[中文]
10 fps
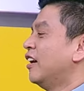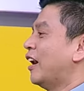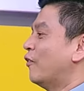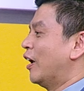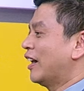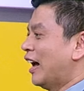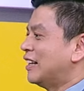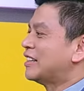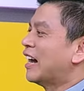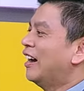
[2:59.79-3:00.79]
那我看
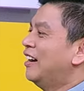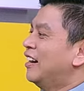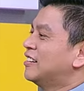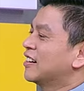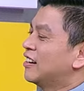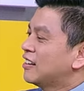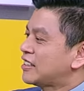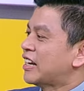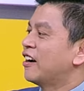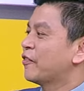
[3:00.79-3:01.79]
一下这个
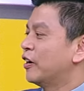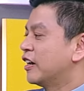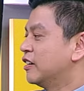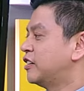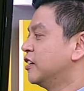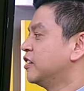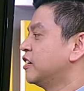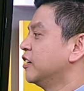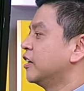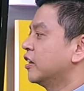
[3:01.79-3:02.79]
相关的一个政
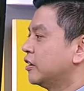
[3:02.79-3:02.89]
策的一个